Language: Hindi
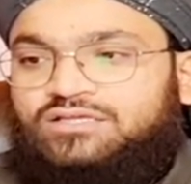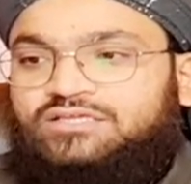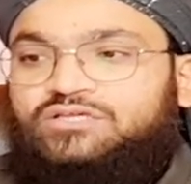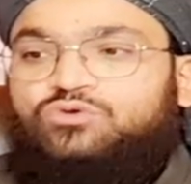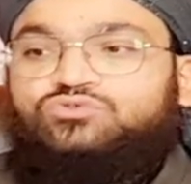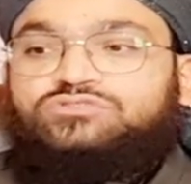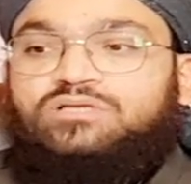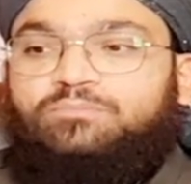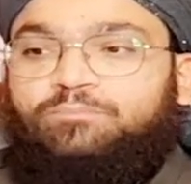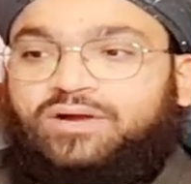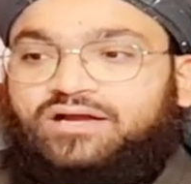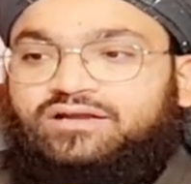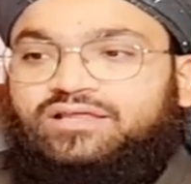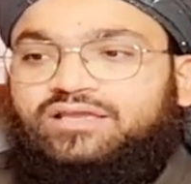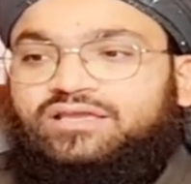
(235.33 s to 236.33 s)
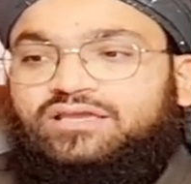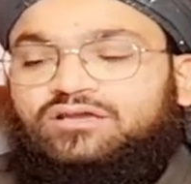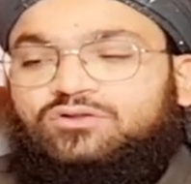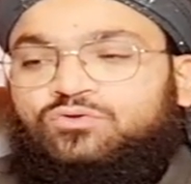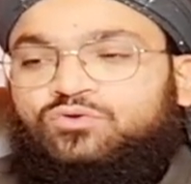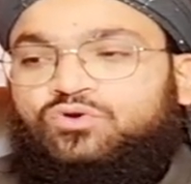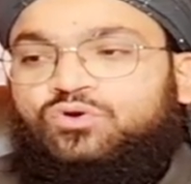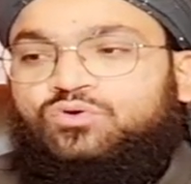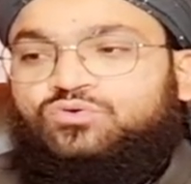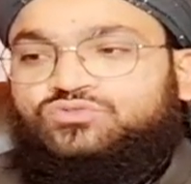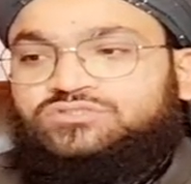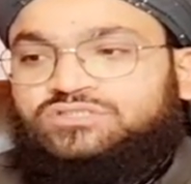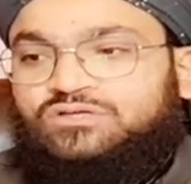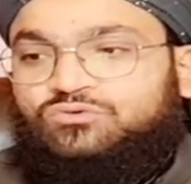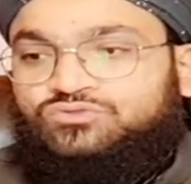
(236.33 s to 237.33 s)
ये उसे पकड़ेंगे लोग
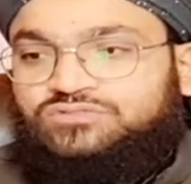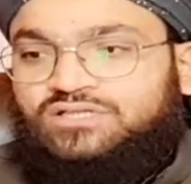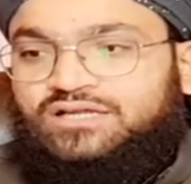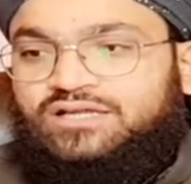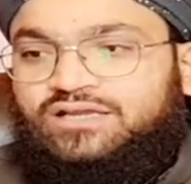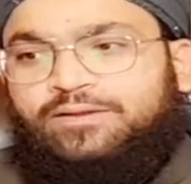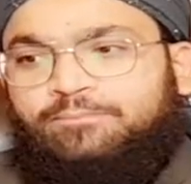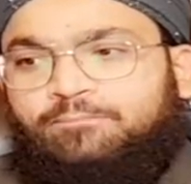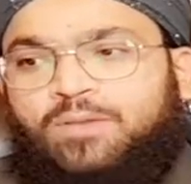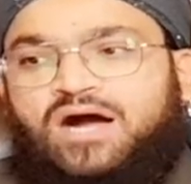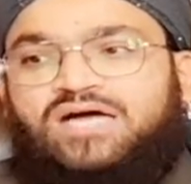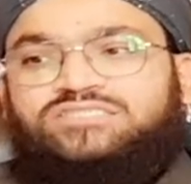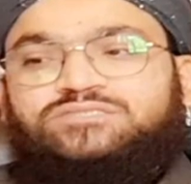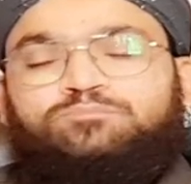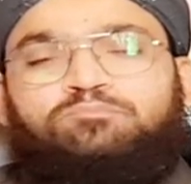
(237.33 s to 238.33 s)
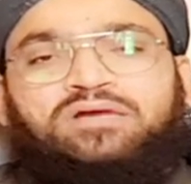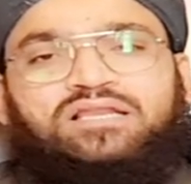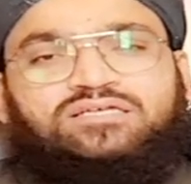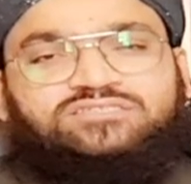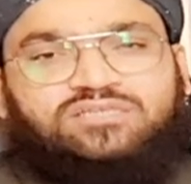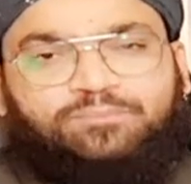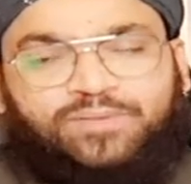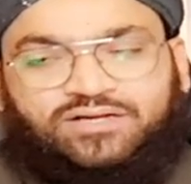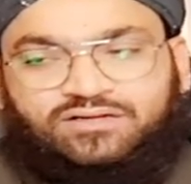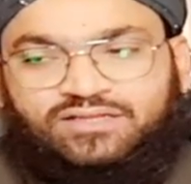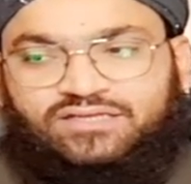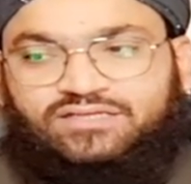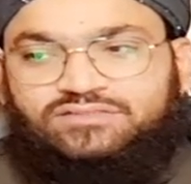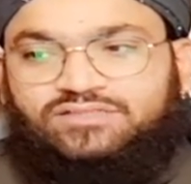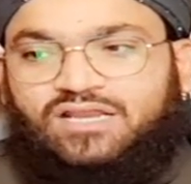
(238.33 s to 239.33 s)
उससे गुजरेंगे बाज पलक झपकने
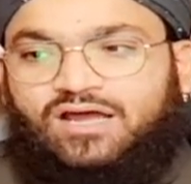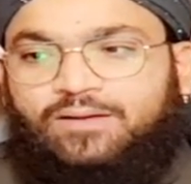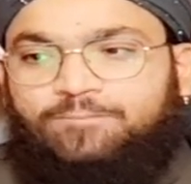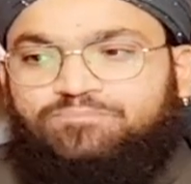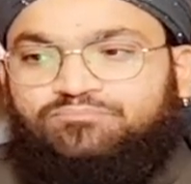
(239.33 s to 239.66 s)
की तरह